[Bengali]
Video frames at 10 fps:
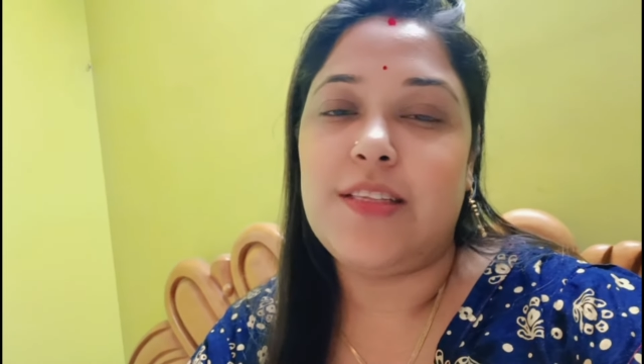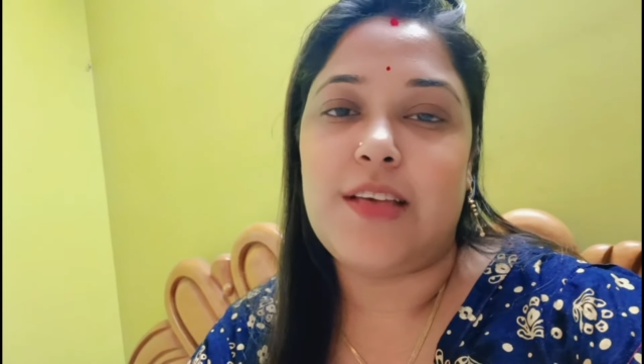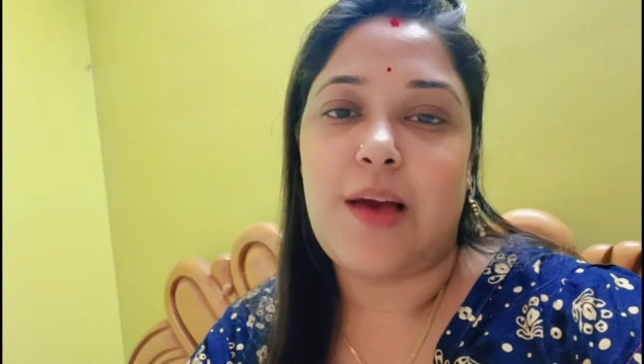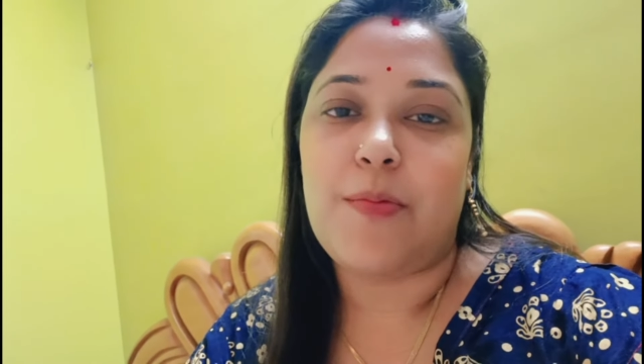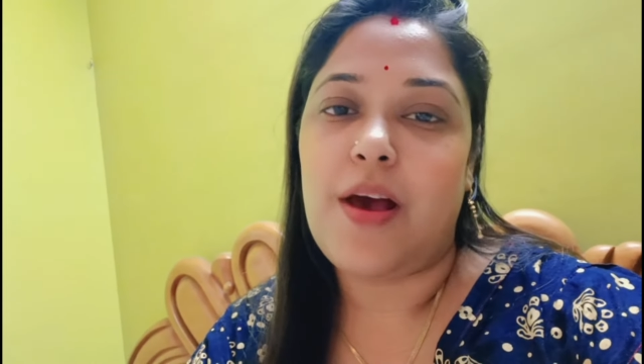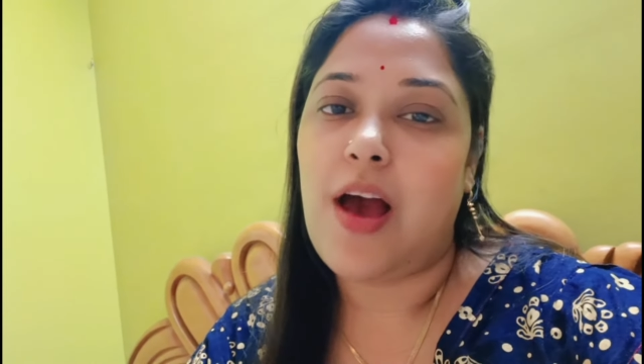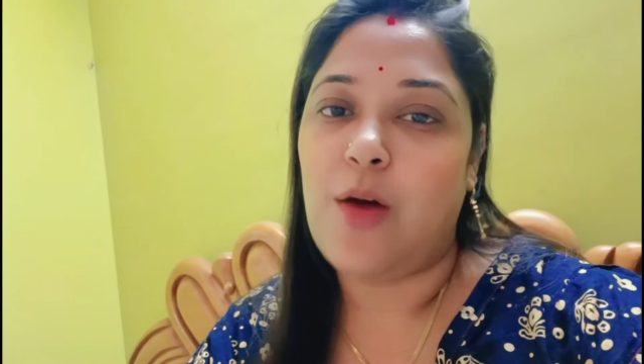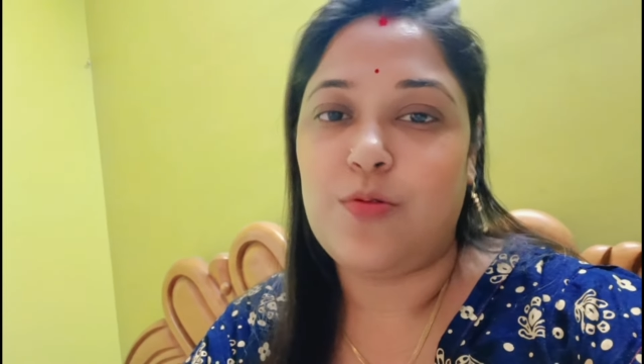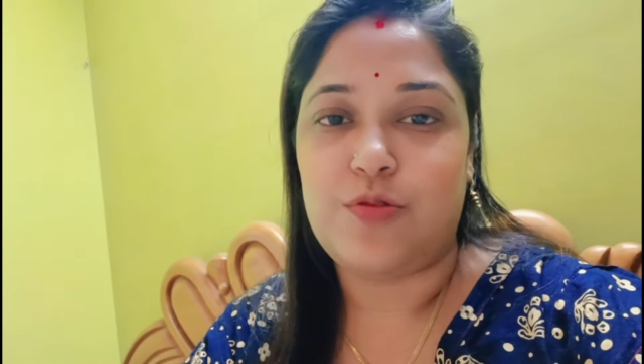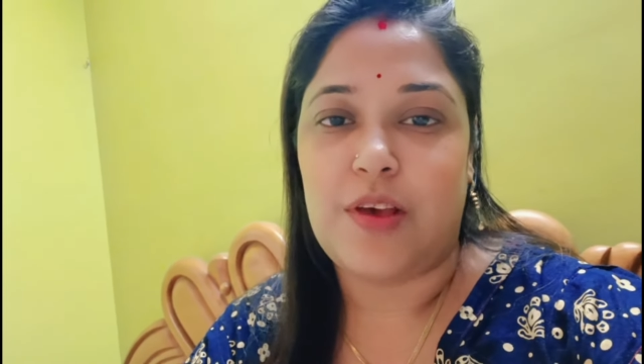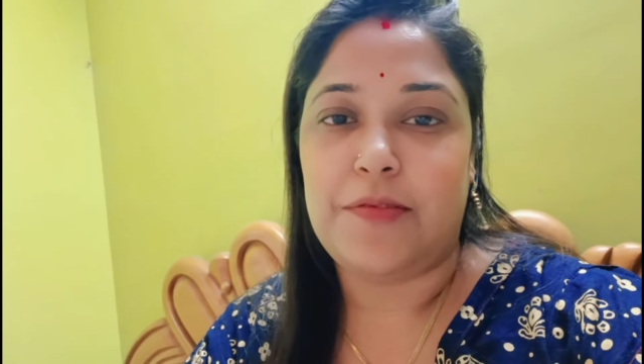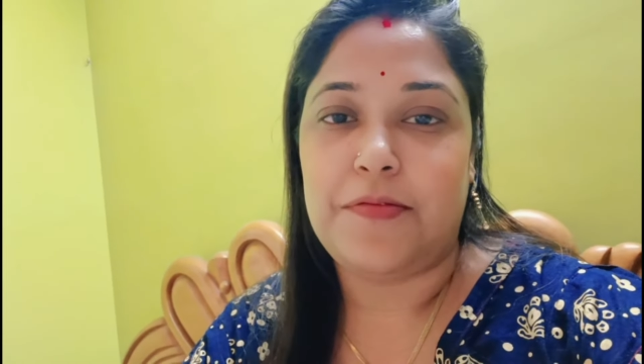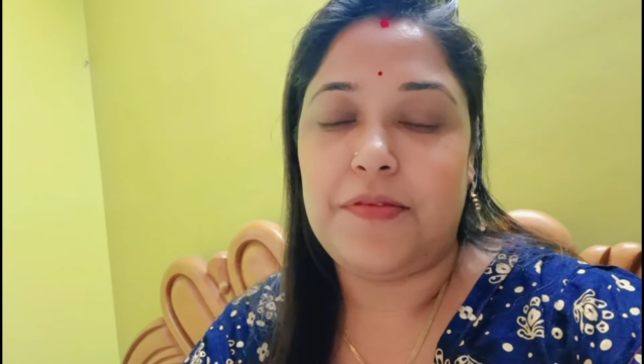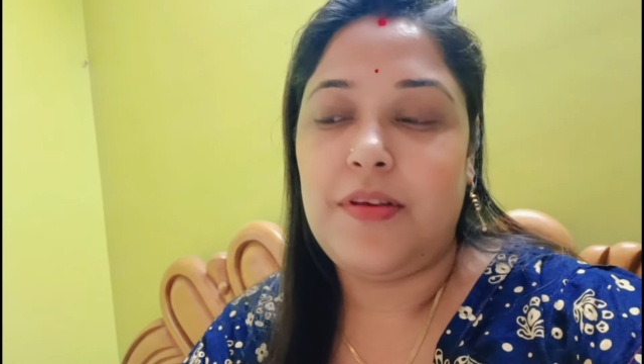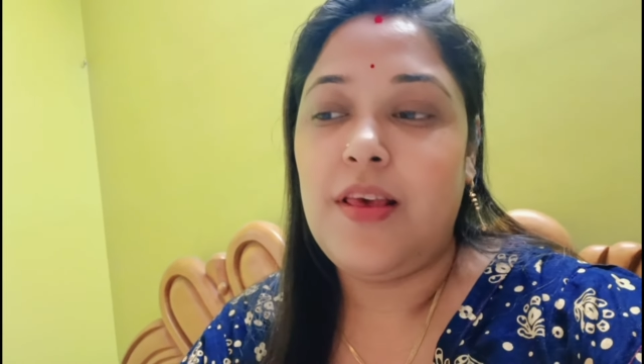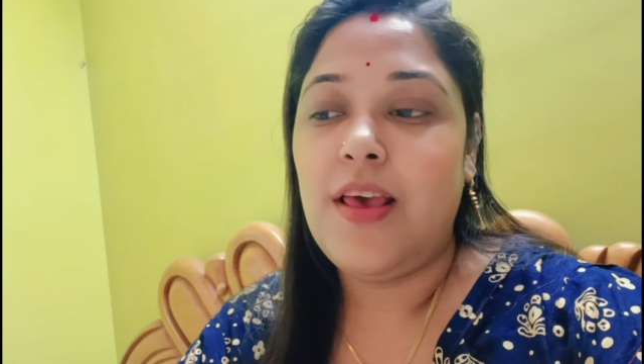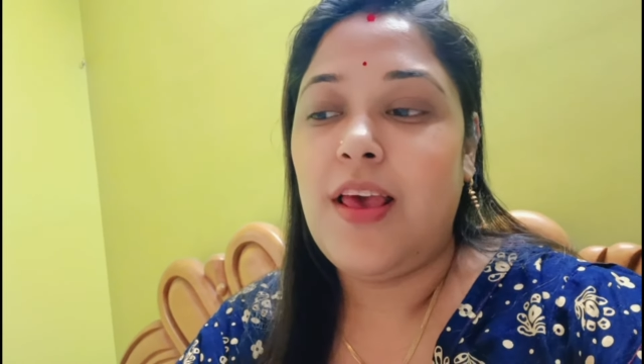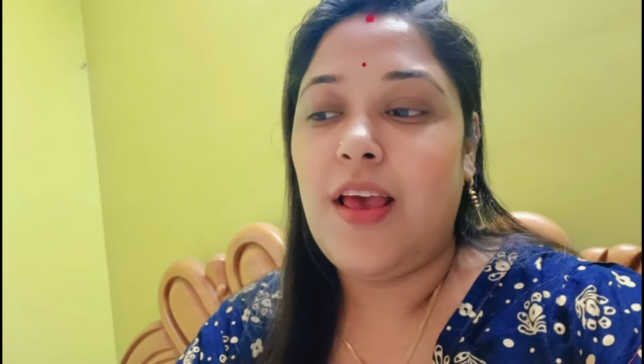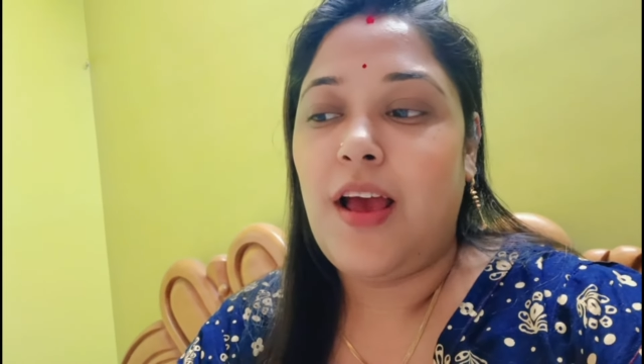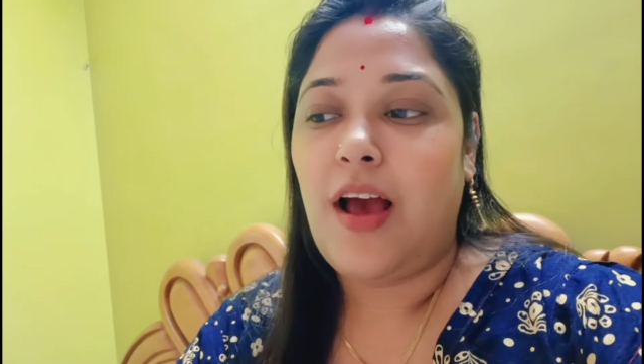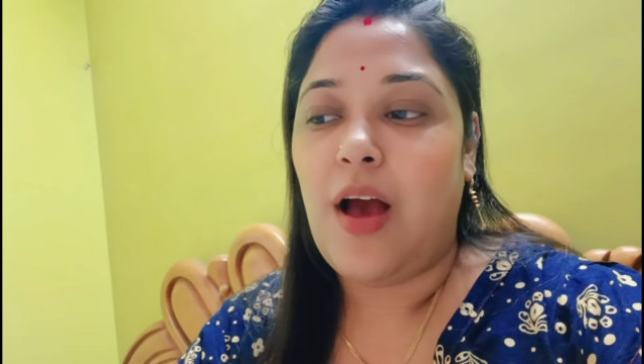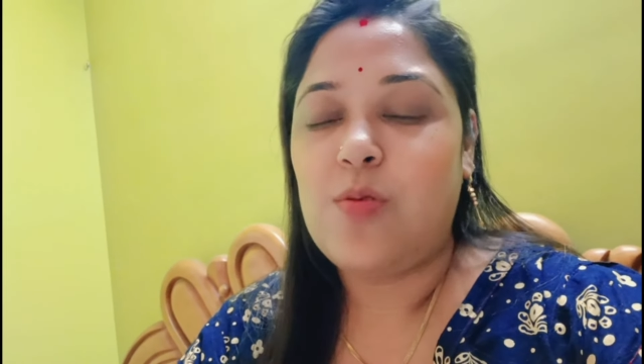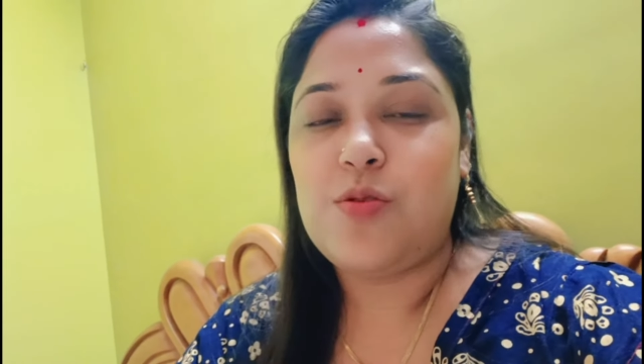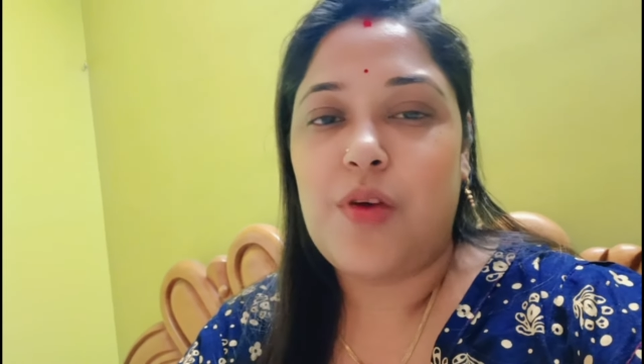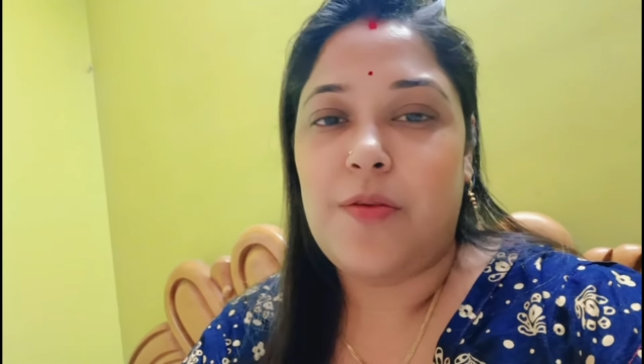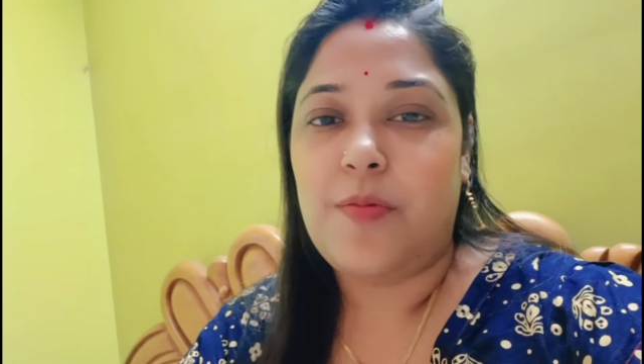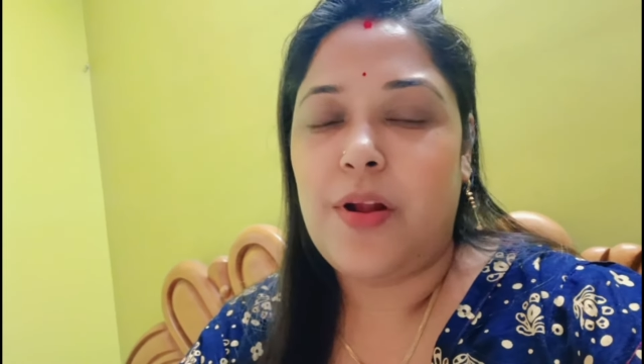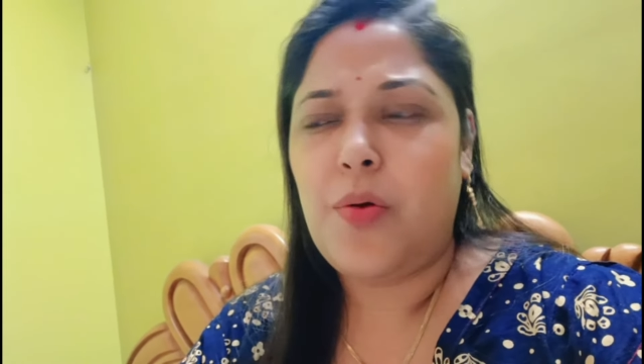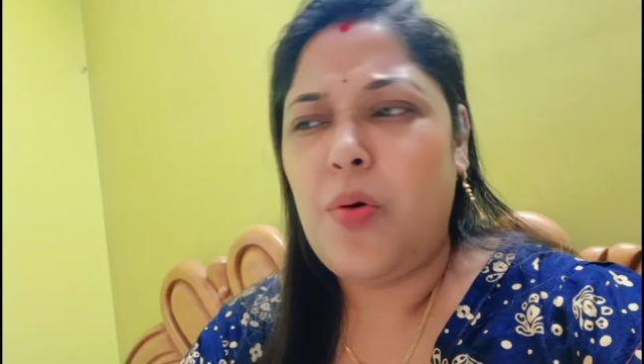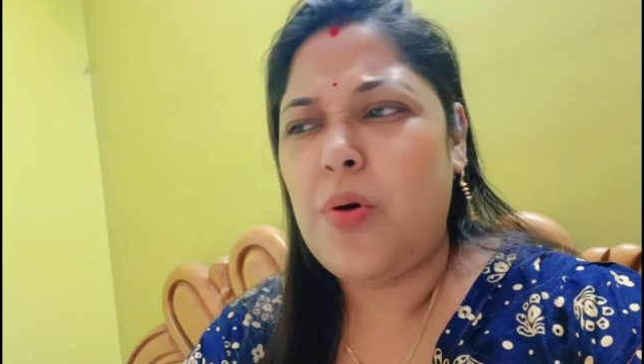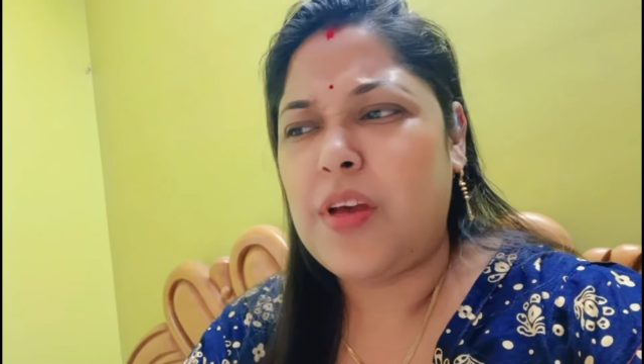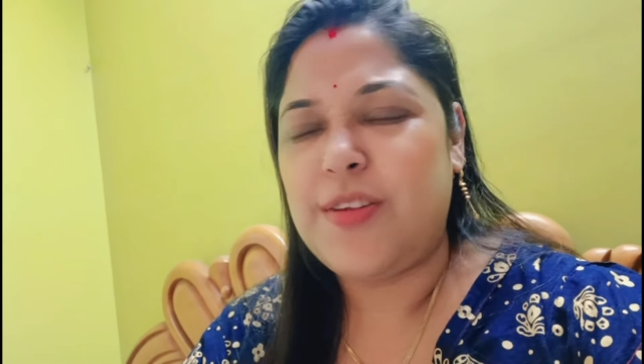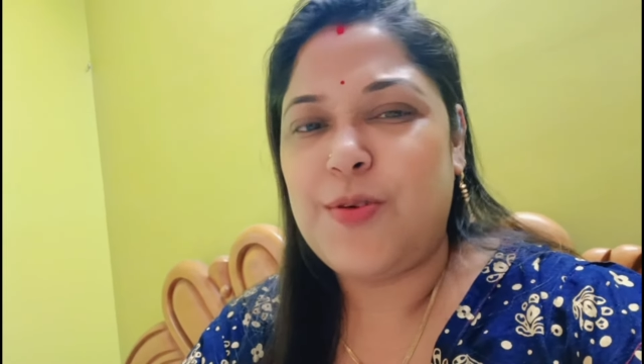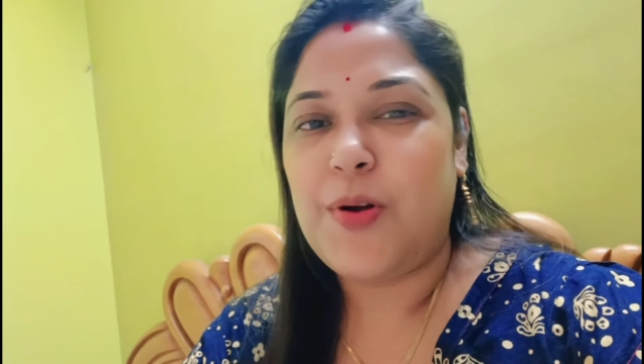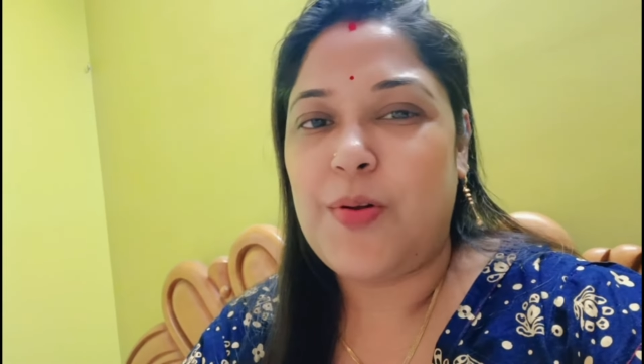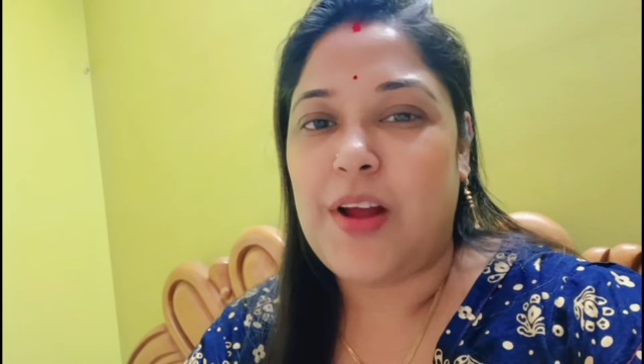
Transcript: যে আমরা হাউস ওয়াইফ হাউস ওয়াইফ মানে ও কিছু করো না